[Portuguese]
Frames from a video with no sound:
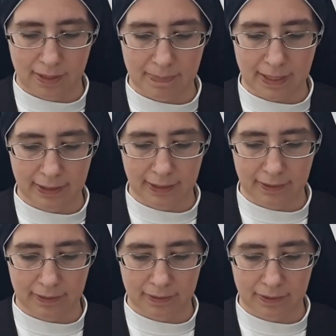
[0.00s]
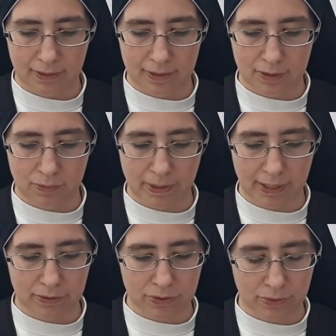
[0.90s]
Maria, que seu
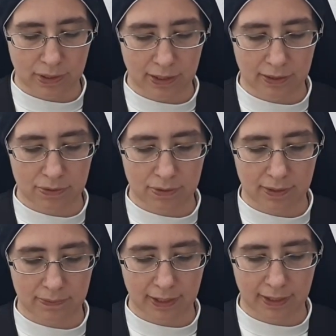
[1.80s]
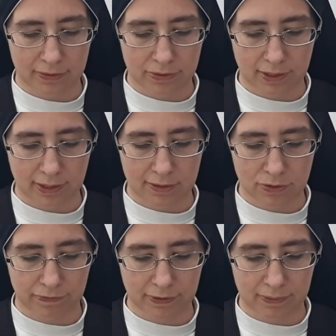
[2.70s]
belo sorriso não deixe que as
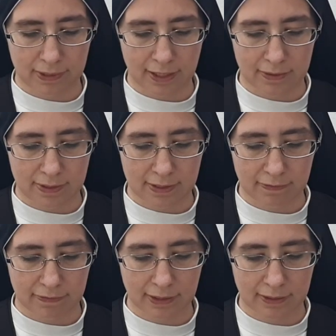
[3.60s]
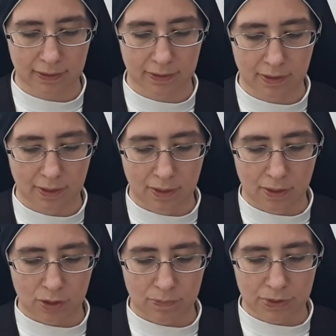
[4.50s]
dificuldades da vida
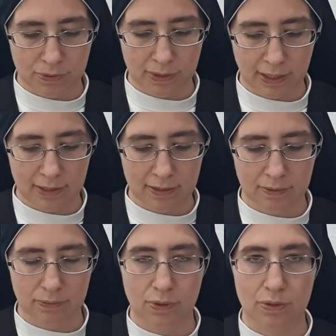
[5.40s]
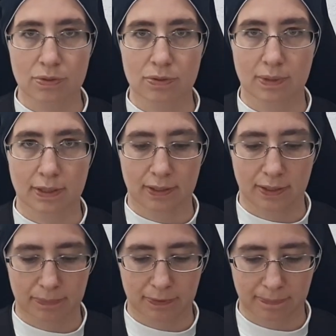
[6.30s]
obscureçam nosso
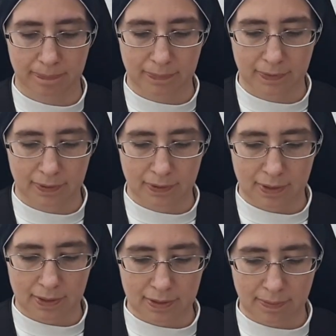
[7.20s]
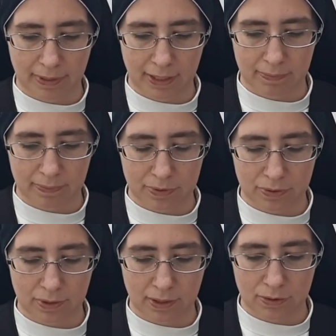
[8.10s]
ânimo.
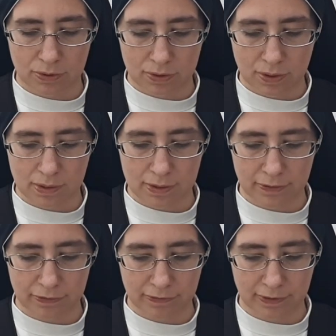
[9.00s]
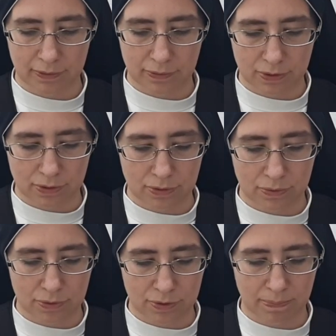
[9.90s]
Sabemos que só seu Filho
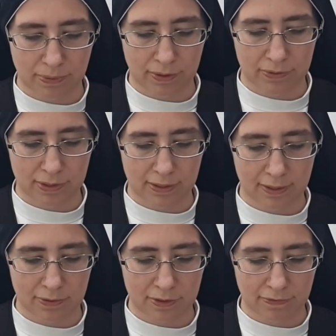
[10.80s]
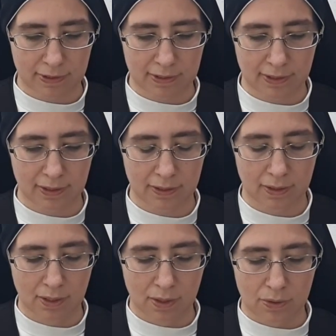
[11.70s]
Jesus pode satisfazer
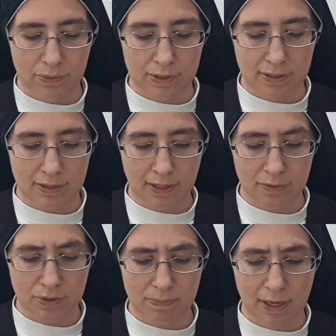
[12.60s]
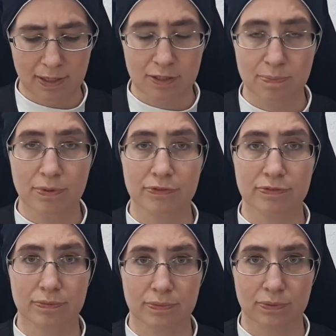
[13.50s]
os anseios mais
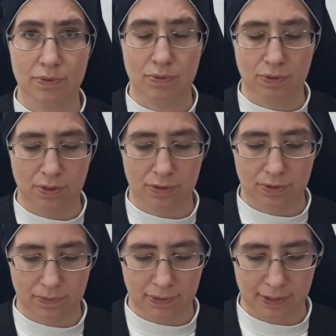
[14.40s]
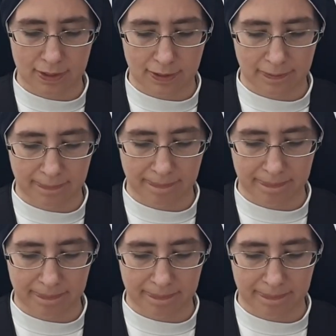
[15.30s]
profundos do nosso coração.